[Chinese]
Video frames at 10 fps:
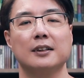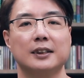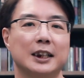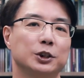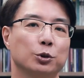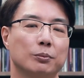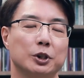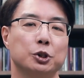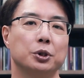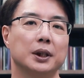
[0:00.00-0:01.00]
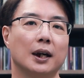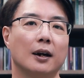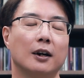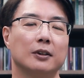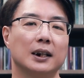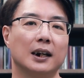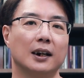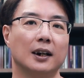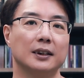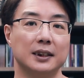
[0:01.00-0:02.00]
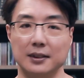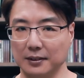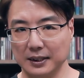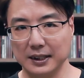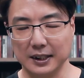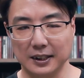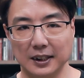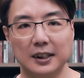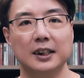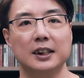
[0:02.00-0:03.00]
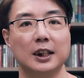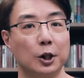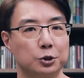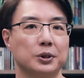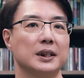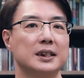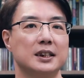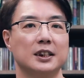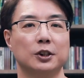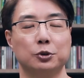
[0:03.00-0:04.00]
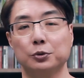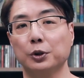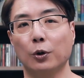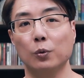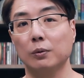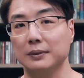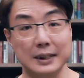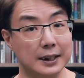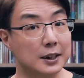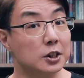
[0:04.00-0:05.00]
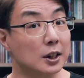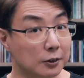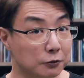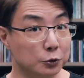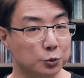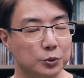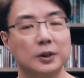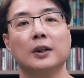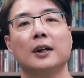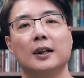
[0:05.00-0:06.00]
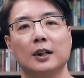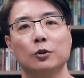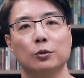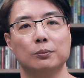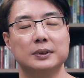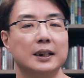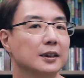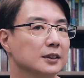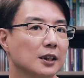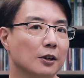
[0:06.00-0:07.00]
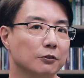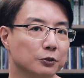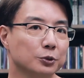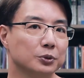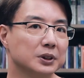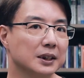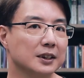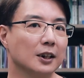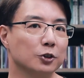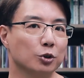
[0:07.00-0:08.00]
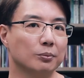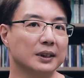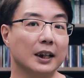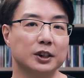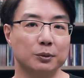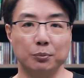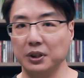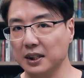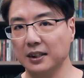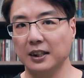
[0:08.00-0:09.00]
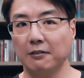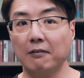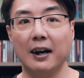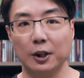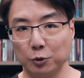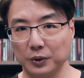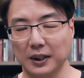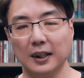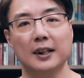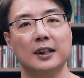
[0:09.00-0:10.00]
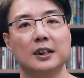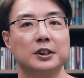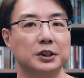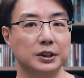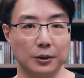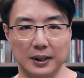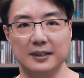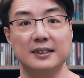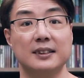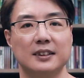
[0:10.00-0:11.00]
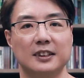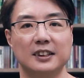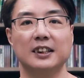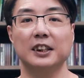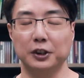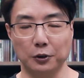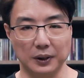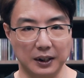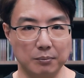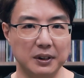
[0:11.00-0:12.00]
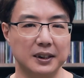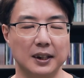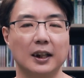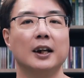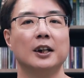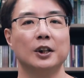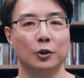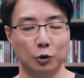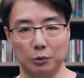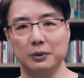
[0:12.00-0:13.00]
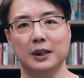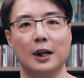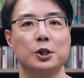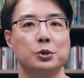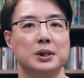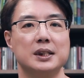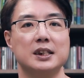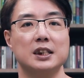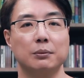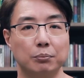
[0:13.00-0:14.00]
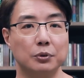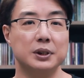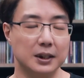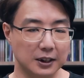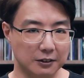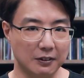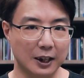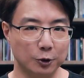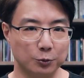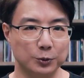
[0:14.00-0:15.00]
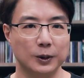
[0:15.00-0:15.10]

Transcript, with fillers: 但是我们却要啊提醒自己，要学习如同我们在天上的父。我们在天上的父，圣经告诉我们他是不轻易发怒的，是有恩慈有怜悯的。我们也要学习不轻易发怒。